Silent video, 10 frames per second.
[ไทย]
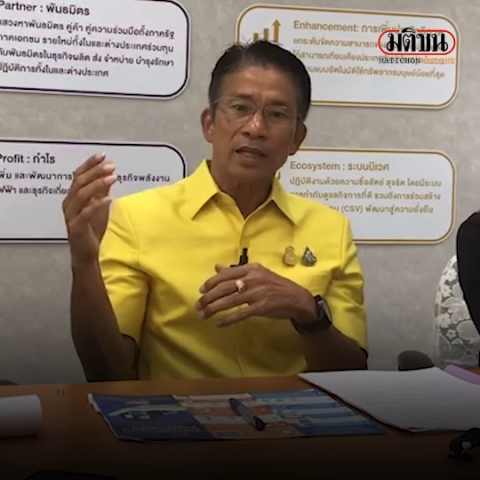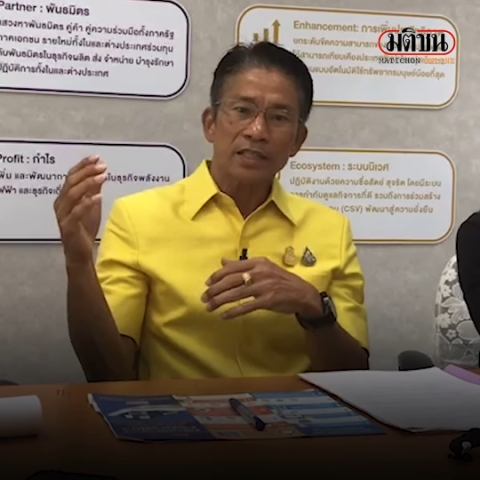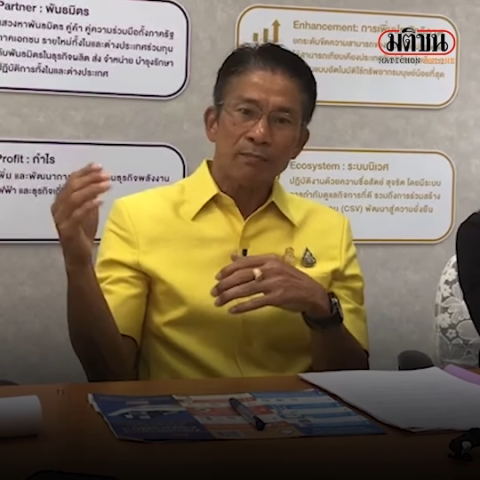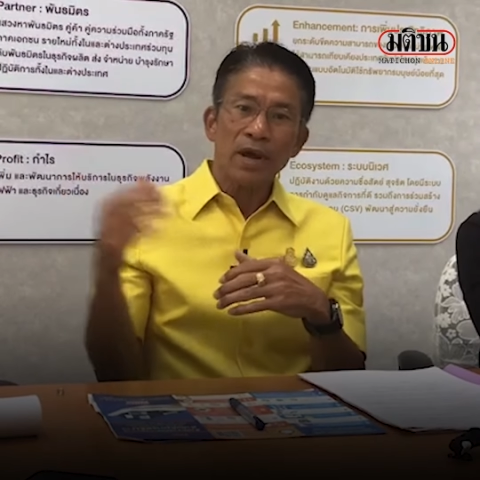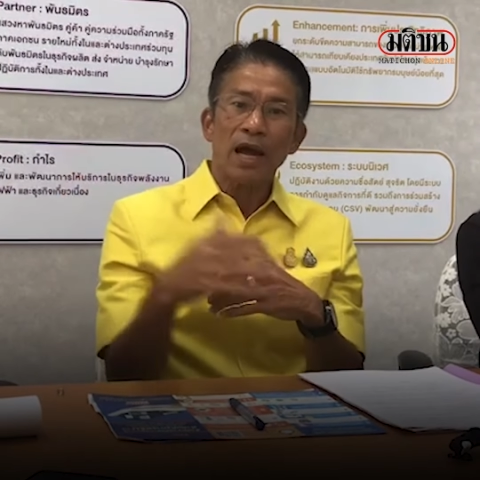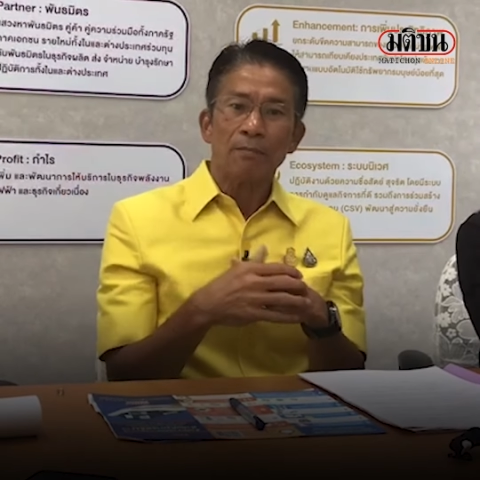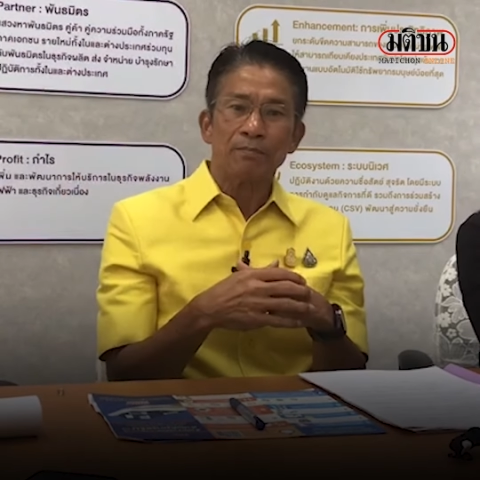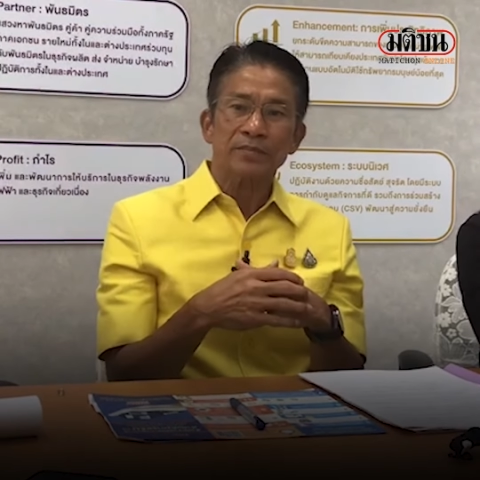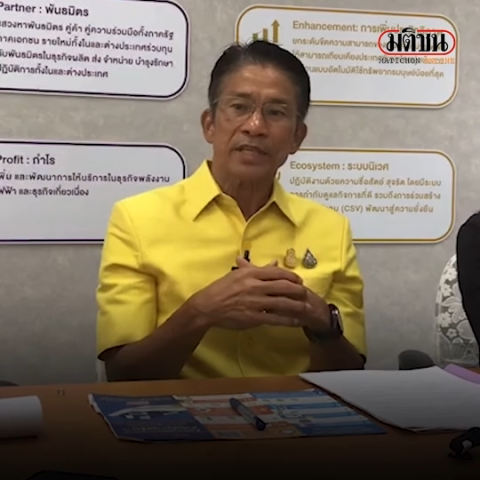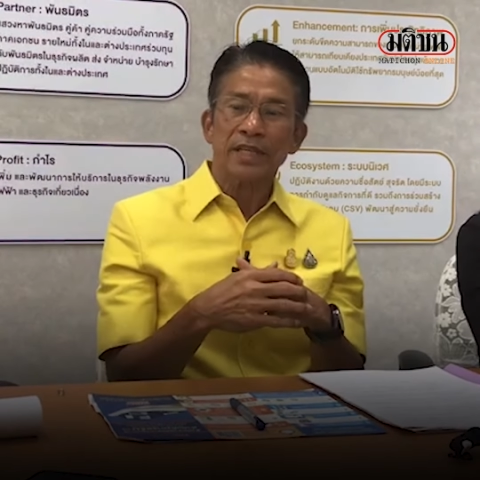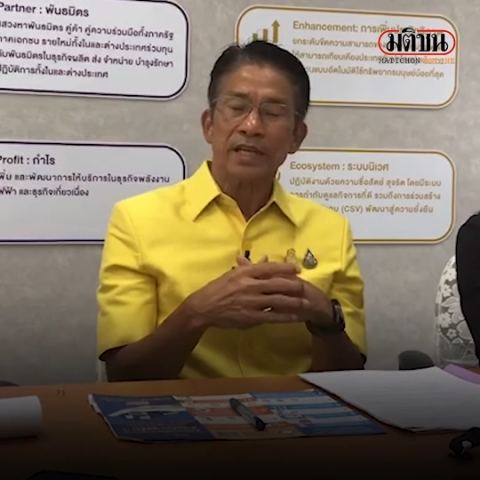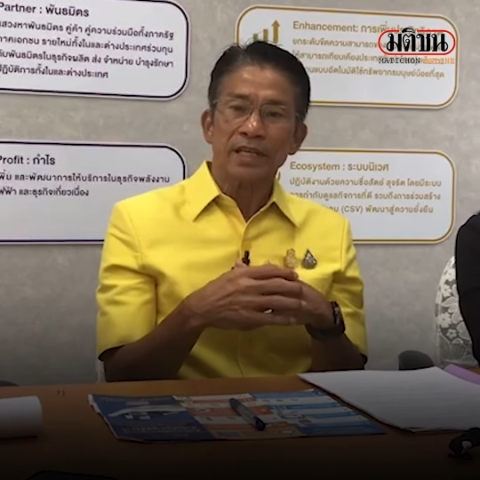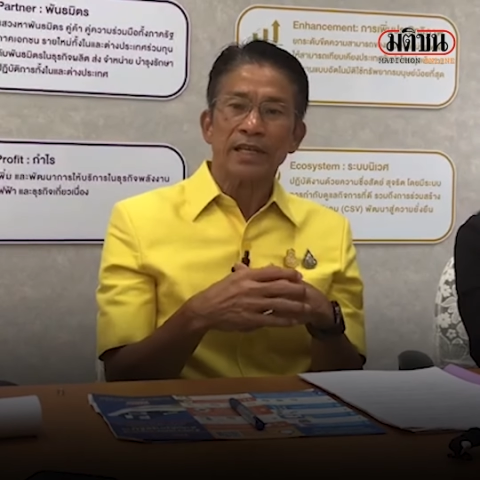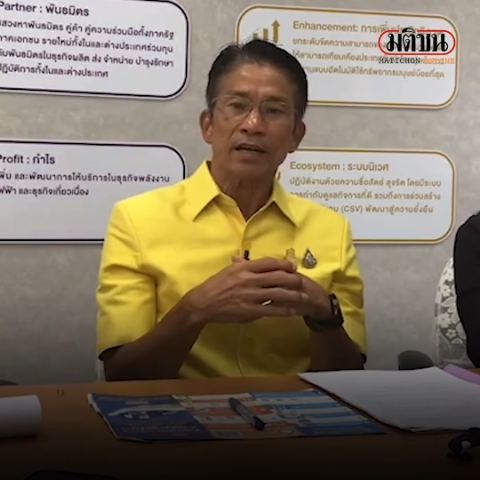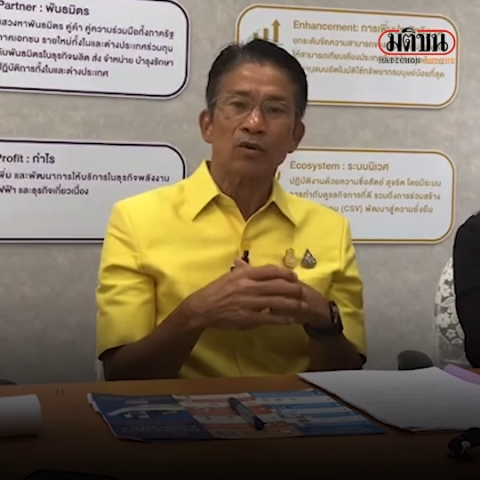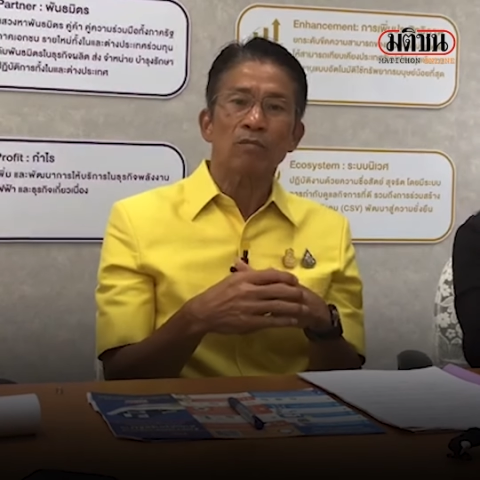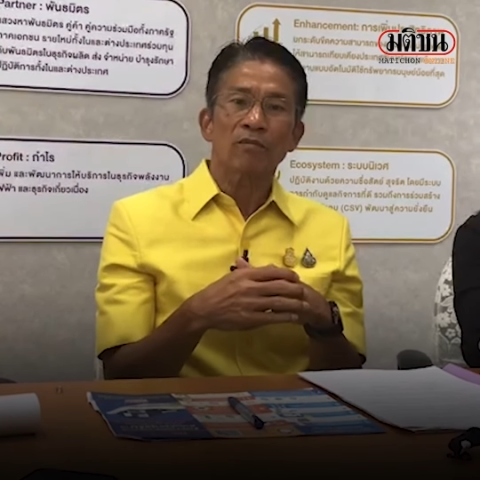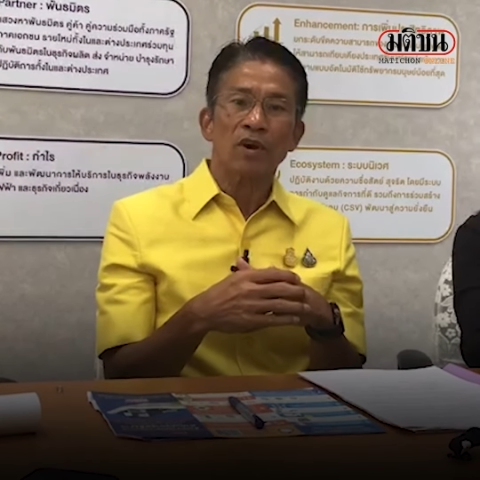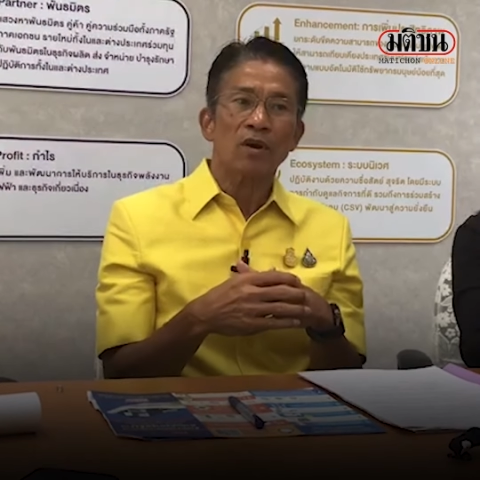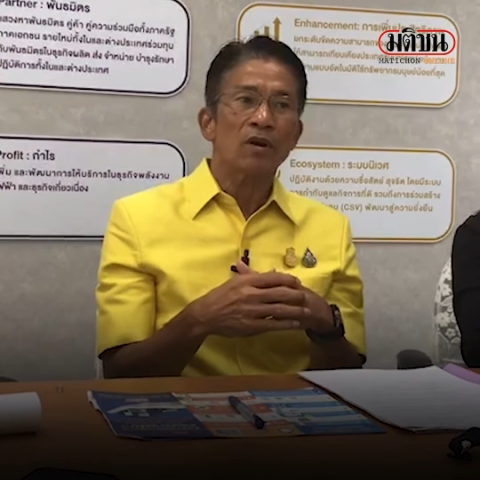ในสภาพเศรษฐกิจสังค
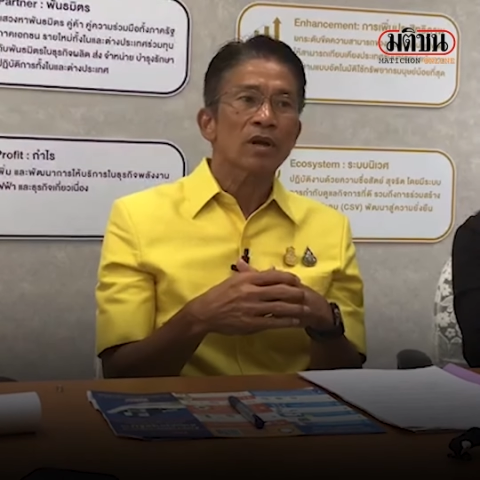มก็